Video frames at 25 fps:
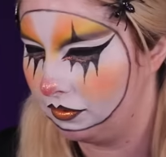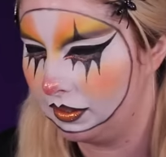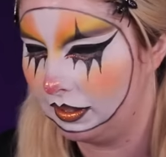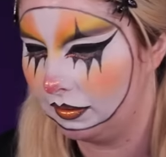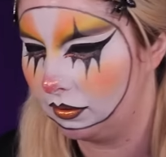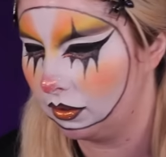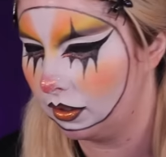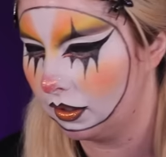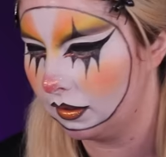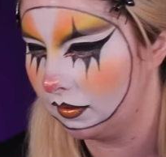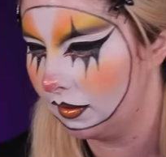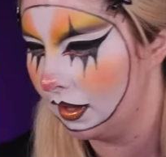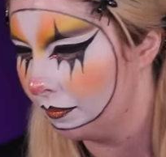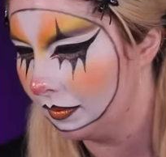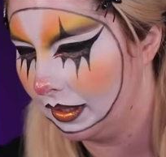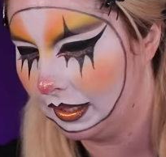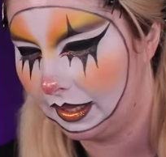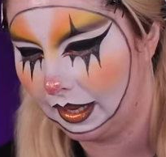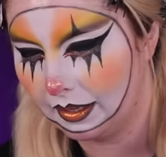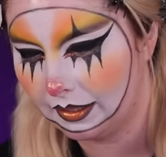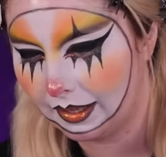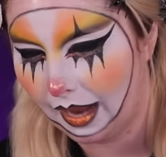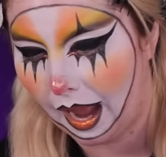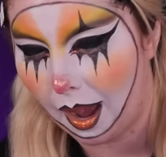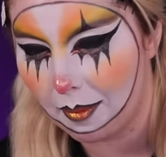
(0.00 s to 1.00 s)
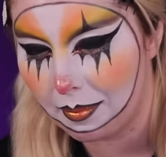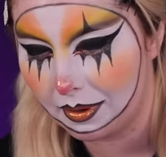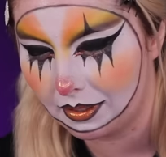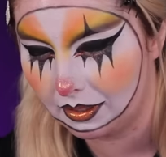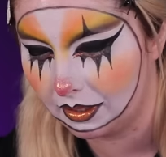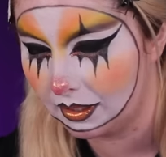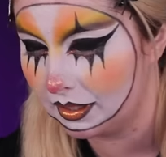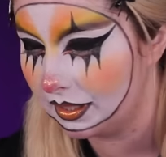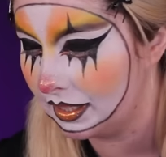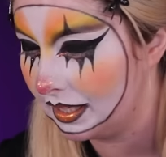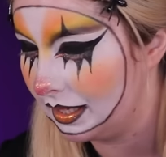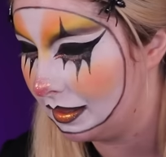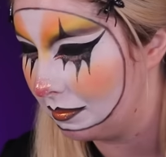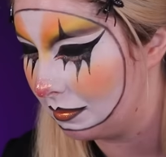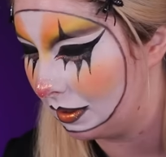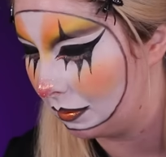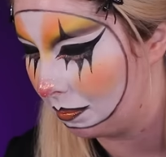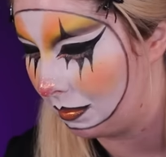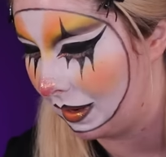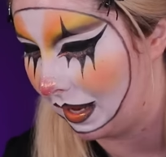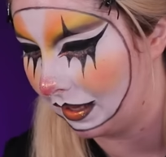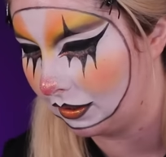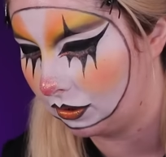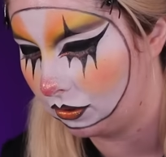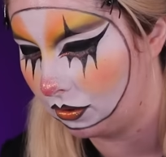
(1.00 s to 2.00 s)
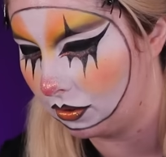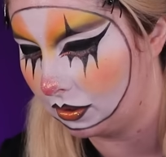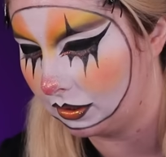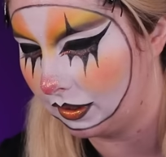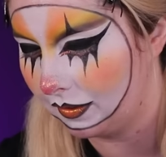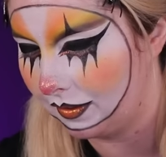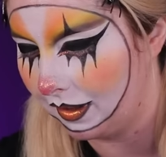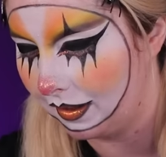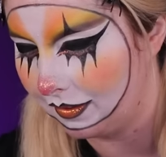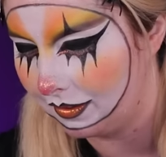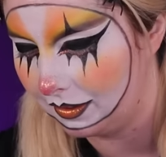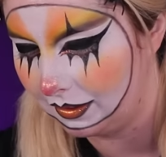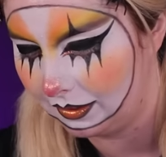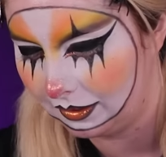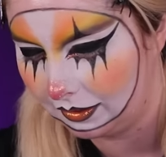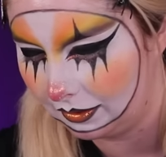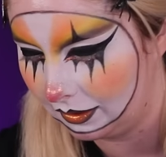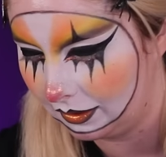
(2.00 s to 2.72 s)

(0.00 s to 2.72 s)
Wie soll das... Ich, ich arbeite nie mit Blattgold. Das heißt, ich,